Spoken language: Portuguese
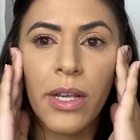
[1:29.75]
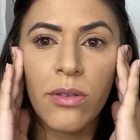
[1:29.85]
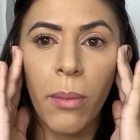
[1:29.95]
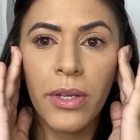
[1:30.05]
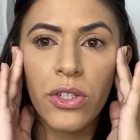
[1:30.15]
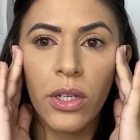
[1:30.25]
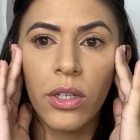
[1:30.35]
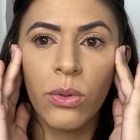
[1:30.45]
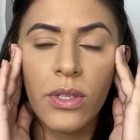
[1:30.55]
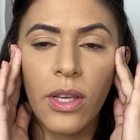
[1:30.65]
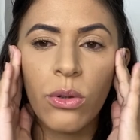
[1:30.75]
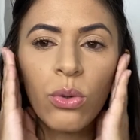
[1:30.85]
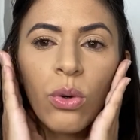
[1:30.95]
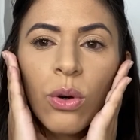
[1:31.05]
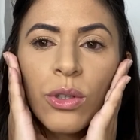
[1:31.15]
principalmente aqui no
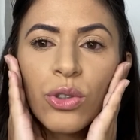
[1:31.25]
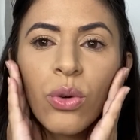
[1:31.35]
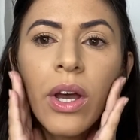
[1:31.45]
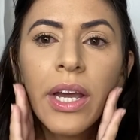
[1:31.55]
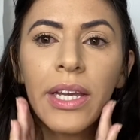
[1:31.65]
centro do rosto,